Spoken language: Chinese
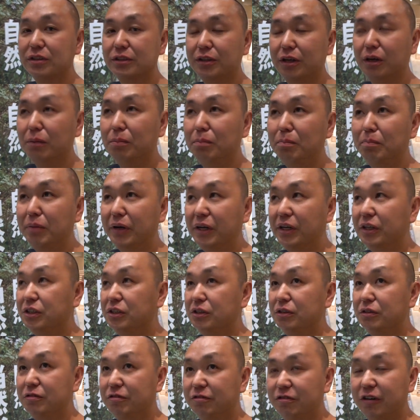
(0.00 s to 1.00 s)
叫北
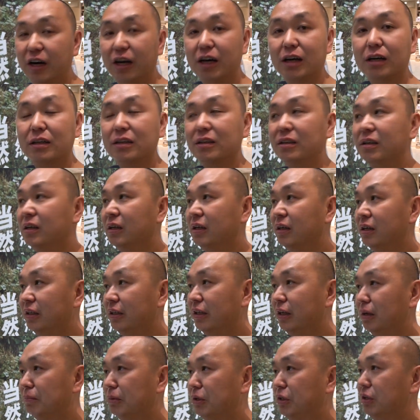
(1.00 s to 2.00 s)
京坊。
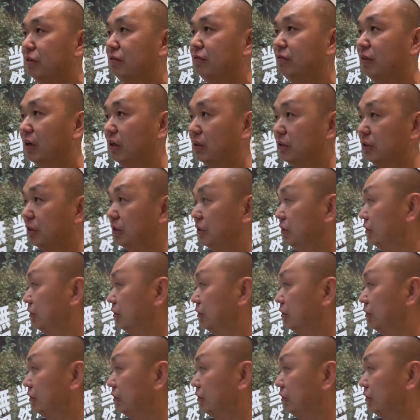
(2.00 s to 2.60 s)
那北京坊这个